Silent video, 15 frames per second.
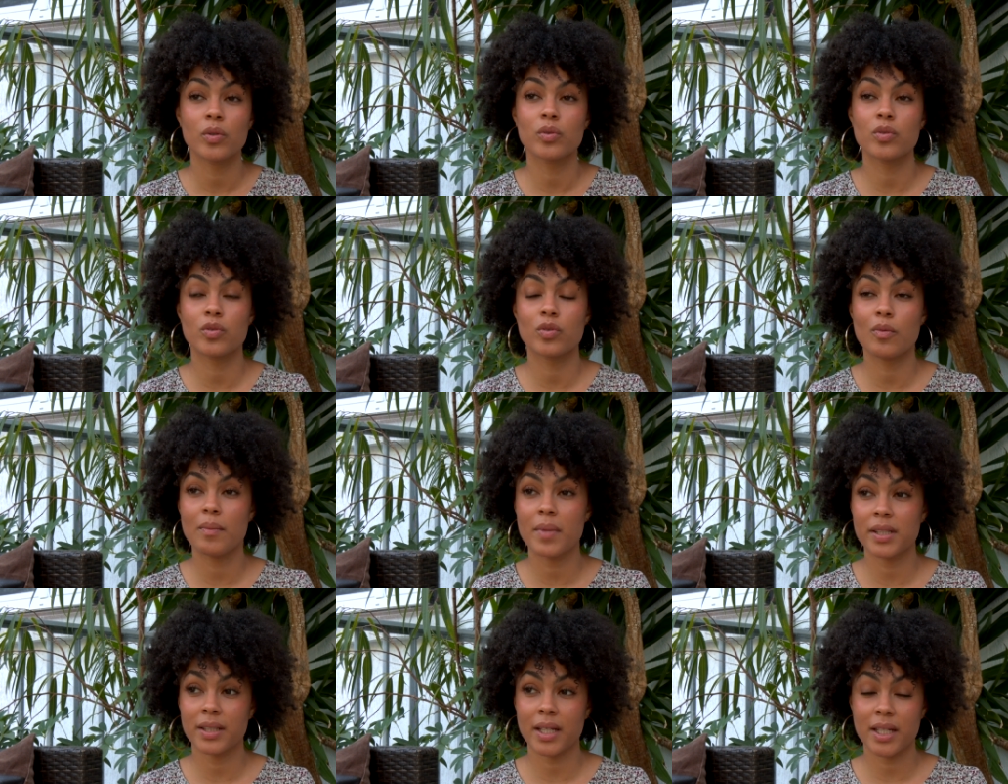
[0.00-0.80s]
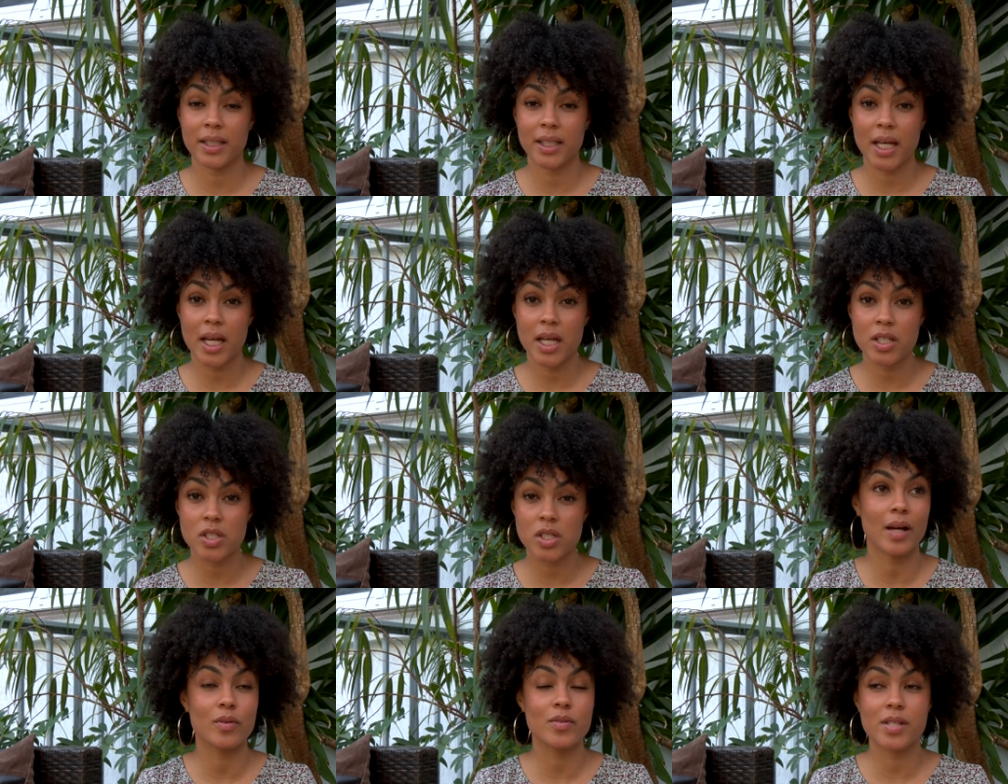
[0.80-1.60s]
de ce
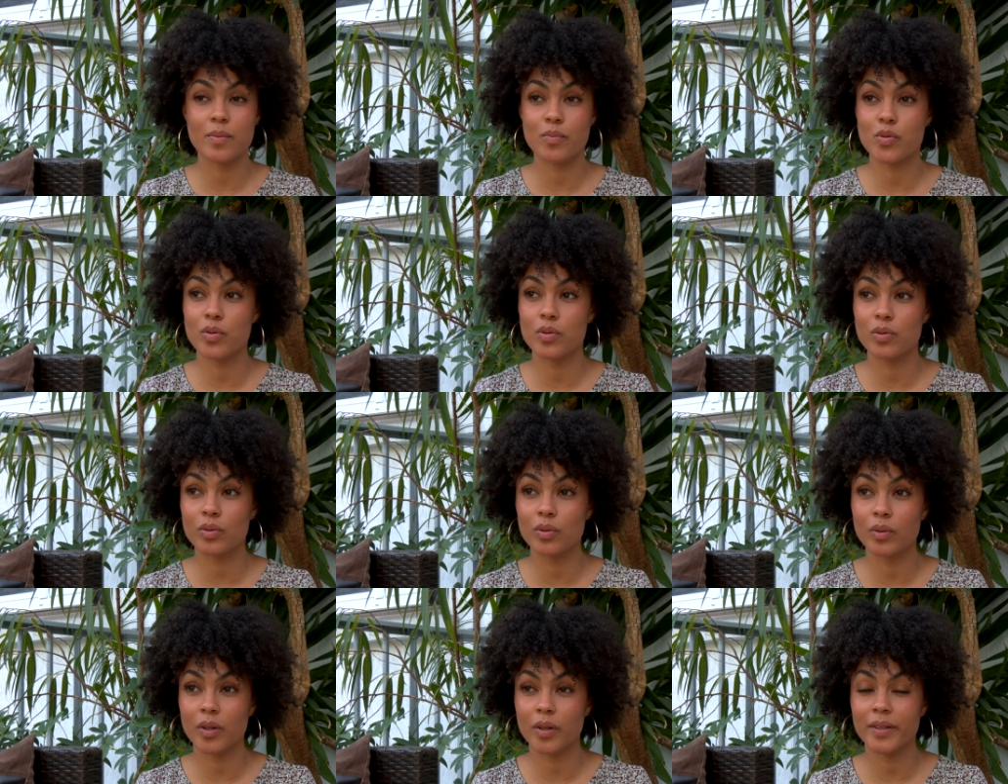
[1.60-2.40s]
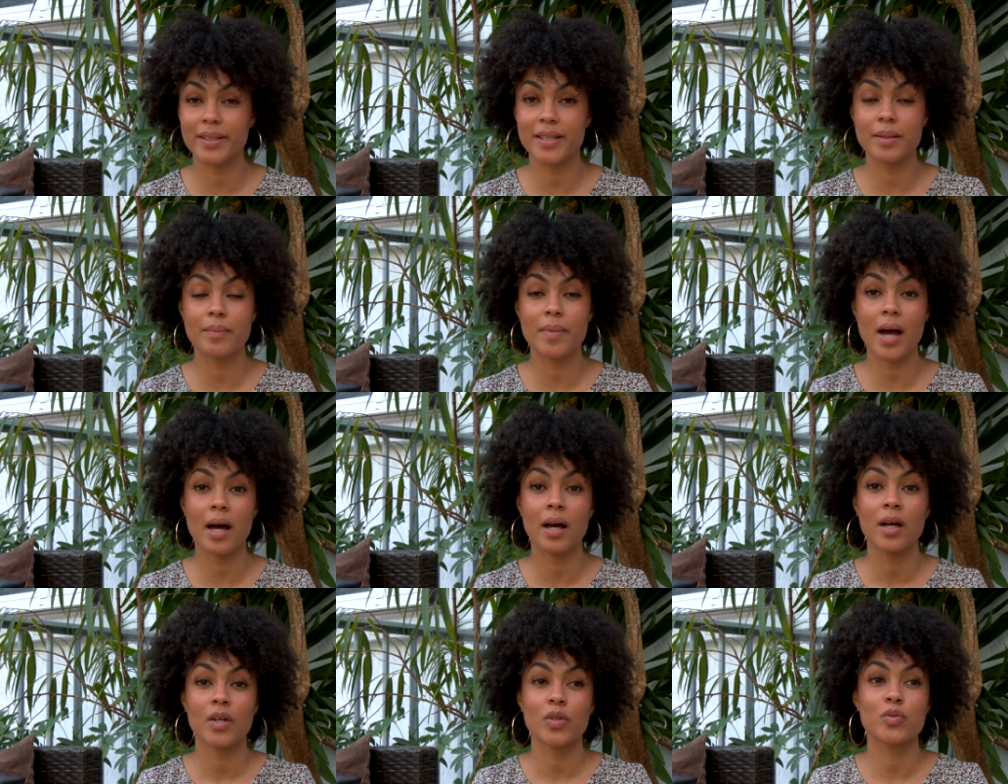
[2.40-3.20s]
matraquage, à cause des
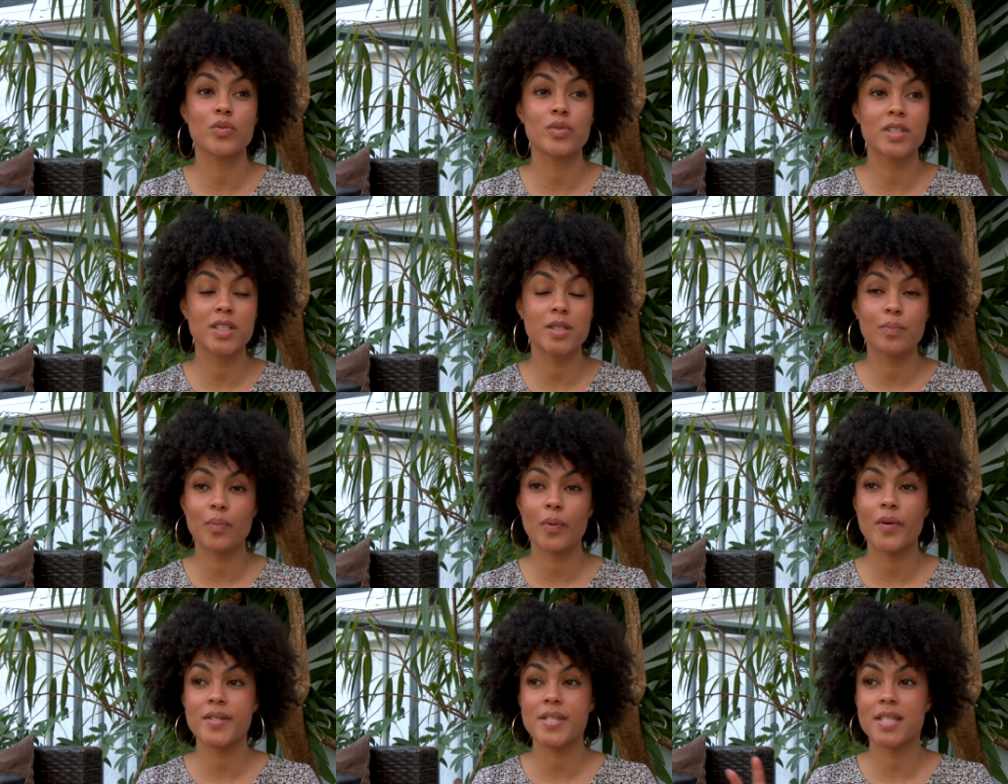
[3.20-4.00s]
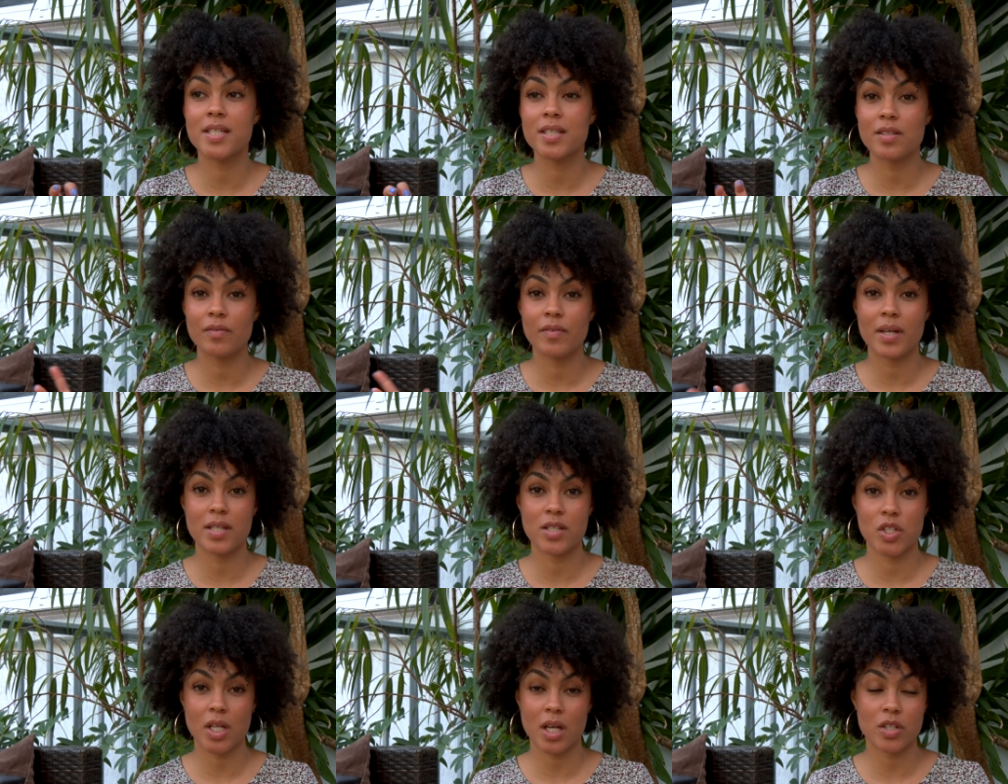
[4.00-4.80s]
pseudo-débats du type euh, skinny
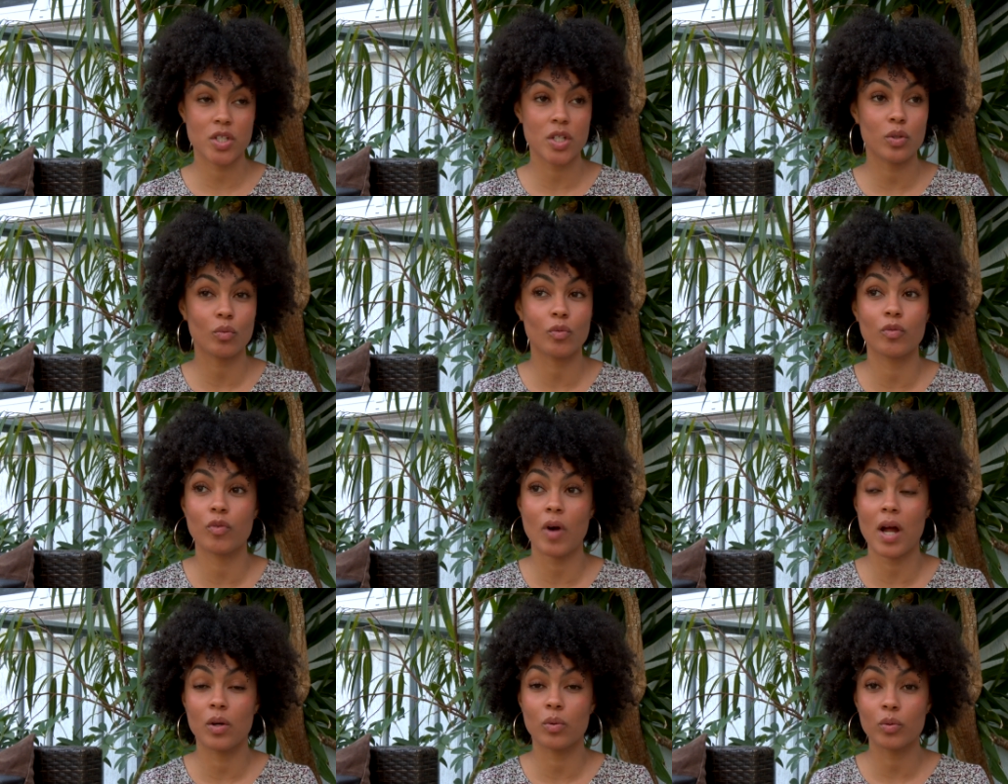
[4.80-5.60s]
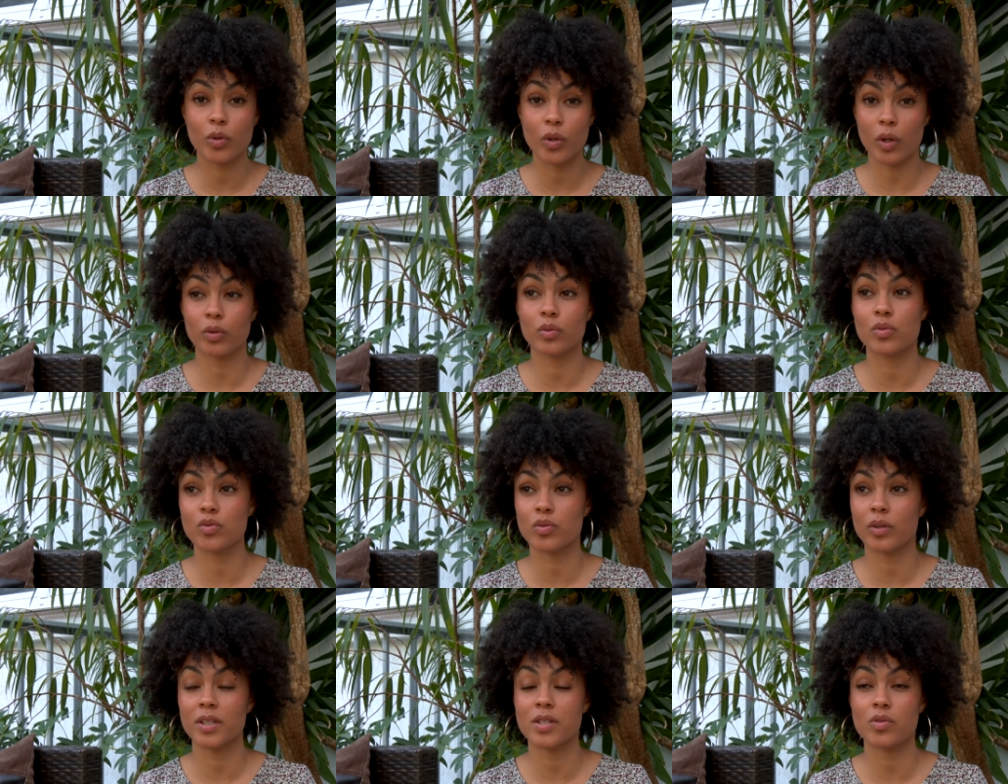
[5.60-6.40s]
vs chargé qu'on voit à longueur de
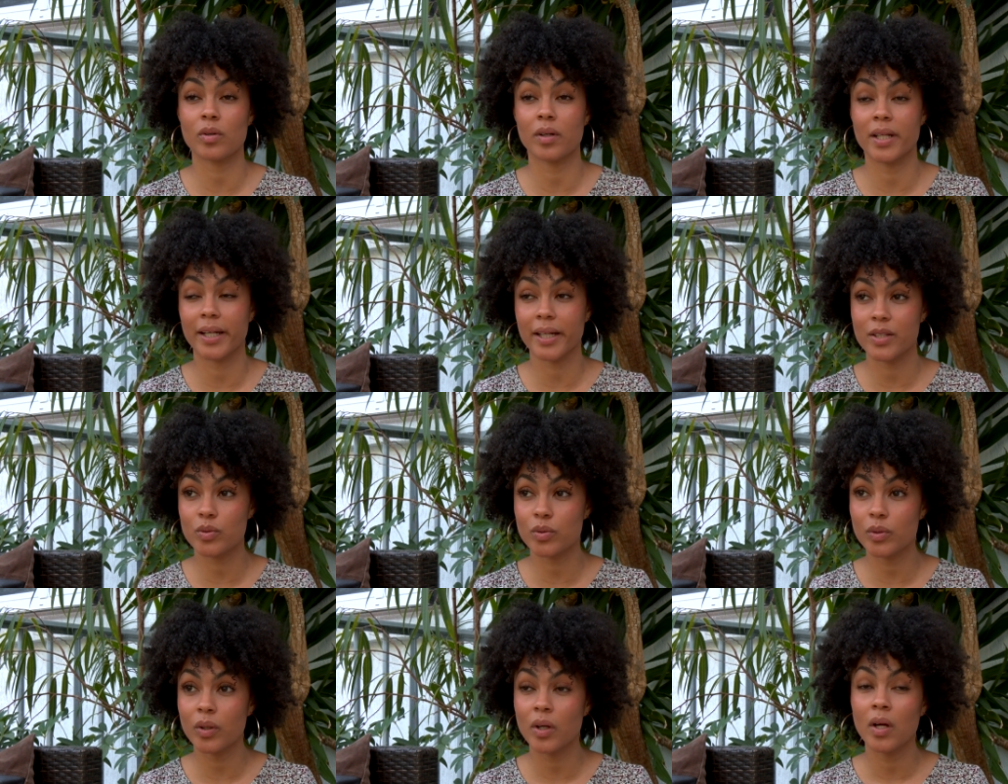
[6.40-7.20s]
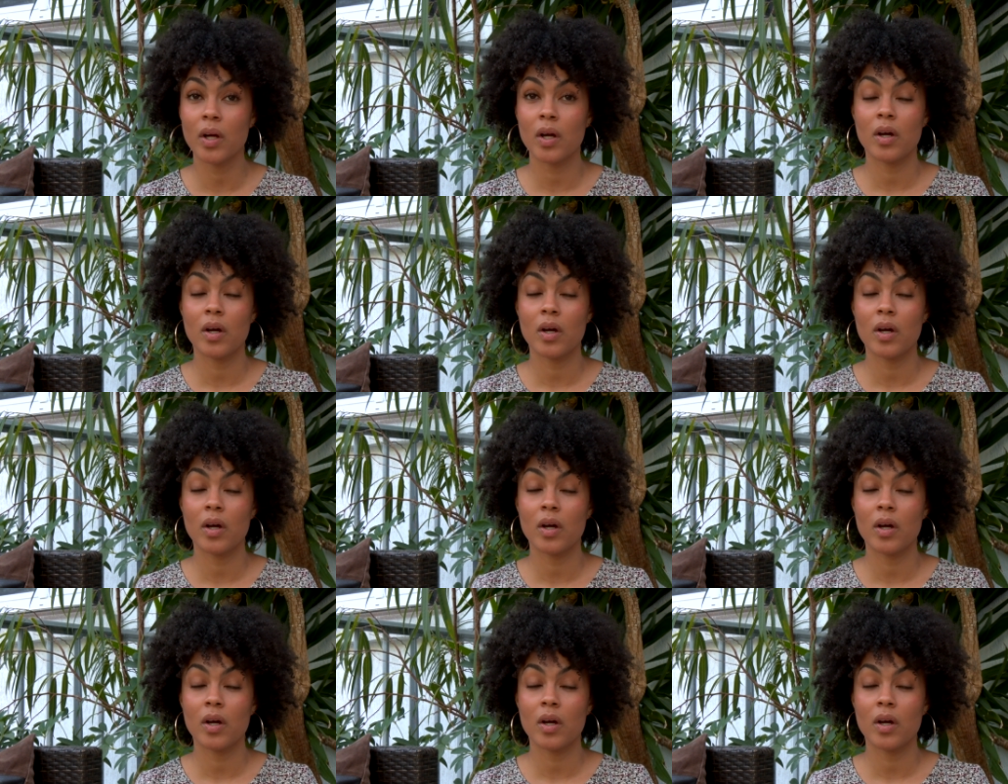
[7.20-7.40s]
journée sur les réseaux.